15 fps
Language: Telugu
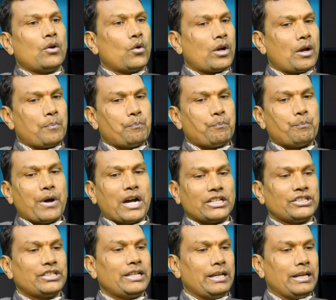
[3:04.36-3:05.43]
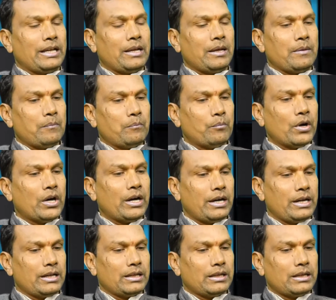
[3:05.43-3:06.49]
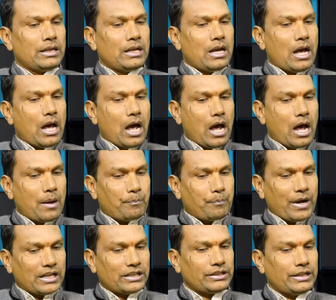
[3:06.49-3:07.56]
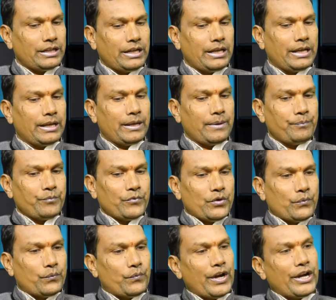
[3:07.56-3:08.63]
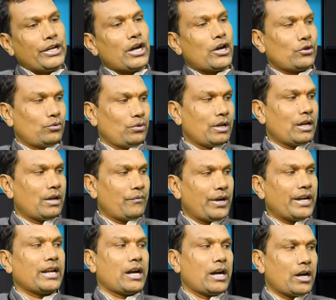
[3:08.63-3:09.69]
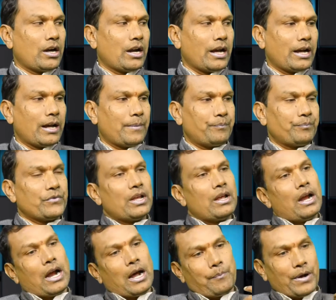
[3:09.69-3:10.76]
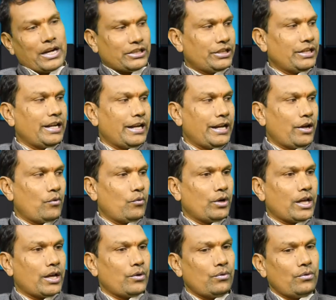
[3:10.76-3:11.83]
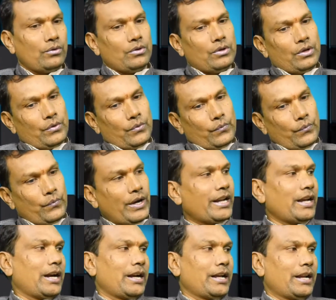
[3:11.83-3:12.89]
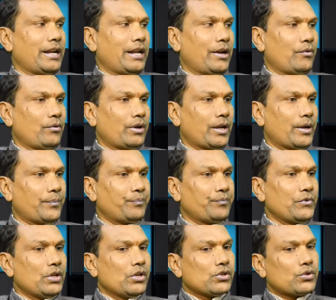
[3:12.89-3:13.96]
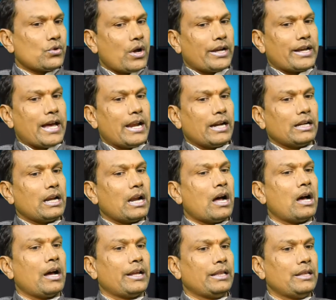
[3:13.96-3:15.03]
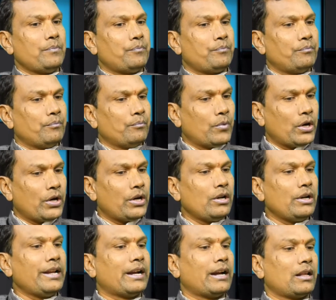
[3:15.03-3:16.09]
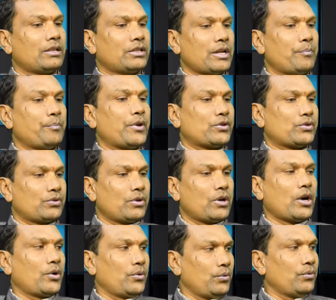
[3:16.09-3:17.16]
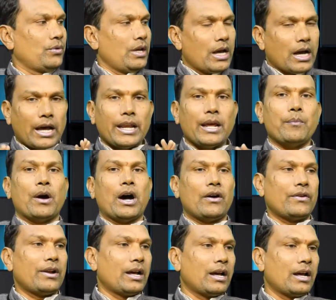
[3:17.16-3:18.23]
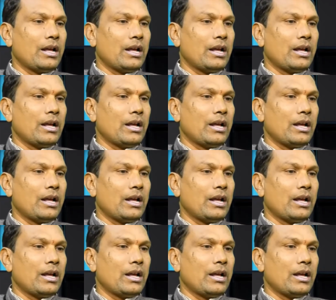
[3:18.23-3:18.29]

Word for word: ఒక పక్షి బర్డ్ ఆ పక్షిని వేటాడుతున్న వేటగాడిలాగా ఆ పక్షి నేనే ఉంటాను వేటగాడిగా నేనే ఉంటాను సో ఆ క్యారెక్టర్ ఆహా ఇది బర్డ్ని ఇక్కడ చంపేస్తున్నాడు అనే భావన